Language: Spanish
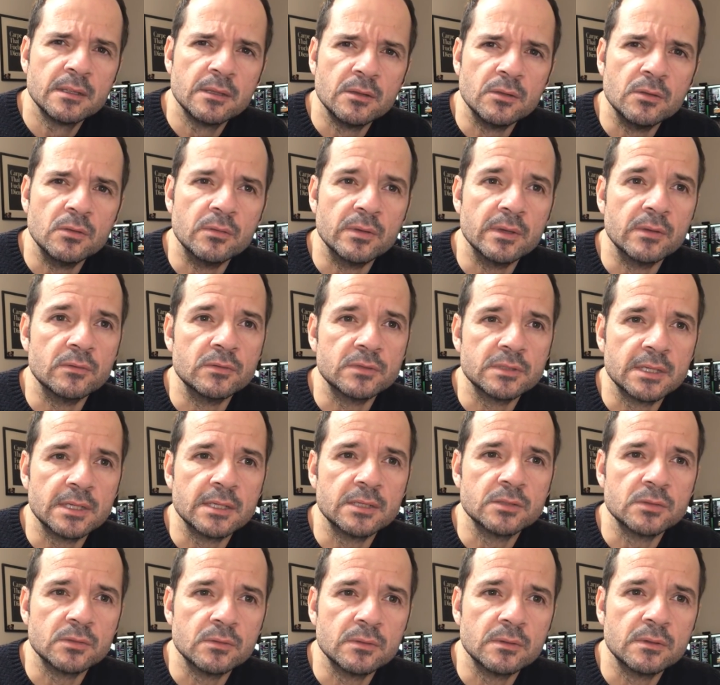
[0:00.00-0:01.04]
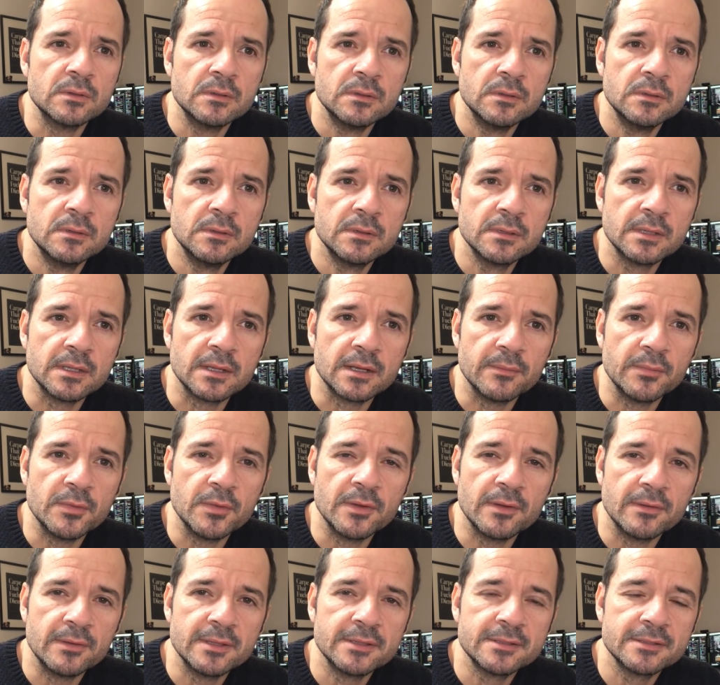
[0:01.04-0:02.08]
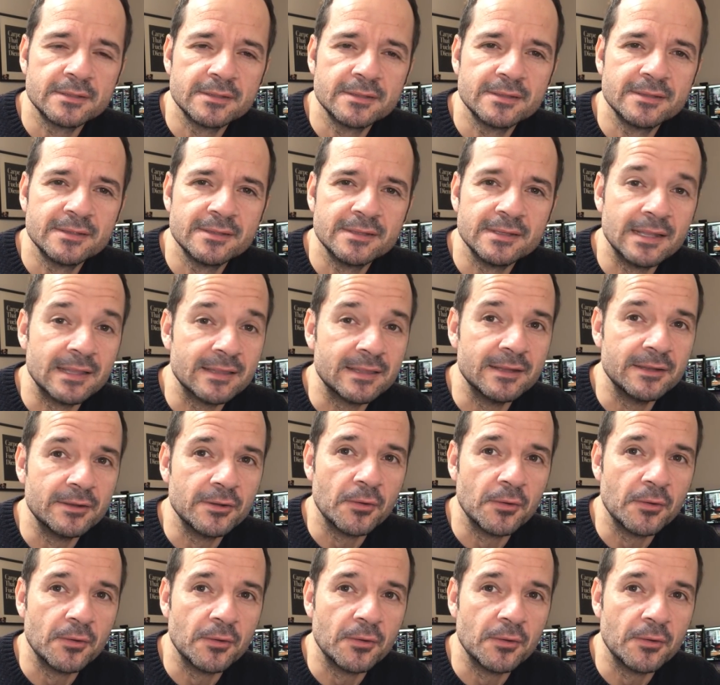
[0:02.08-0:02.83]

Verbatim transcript: lo voy a buscar eso luego. Qué rápido hablas. En la tele